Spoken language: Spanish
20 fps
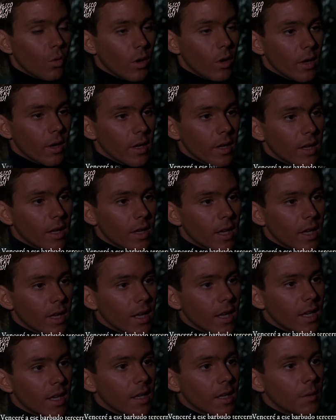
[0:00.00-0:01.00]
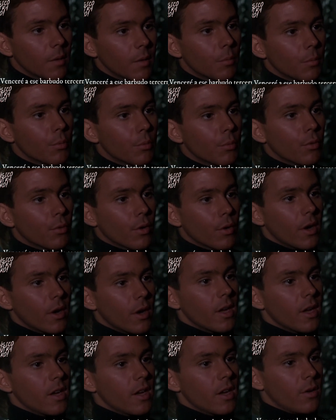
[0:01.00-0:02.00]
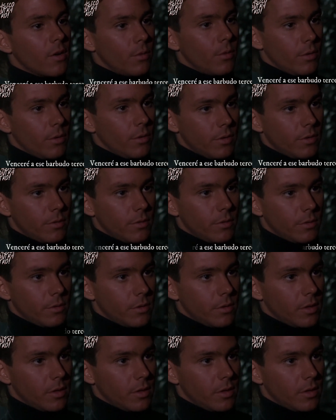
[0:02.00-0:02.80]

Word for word: nuestro héroe le dice que él va a ganar.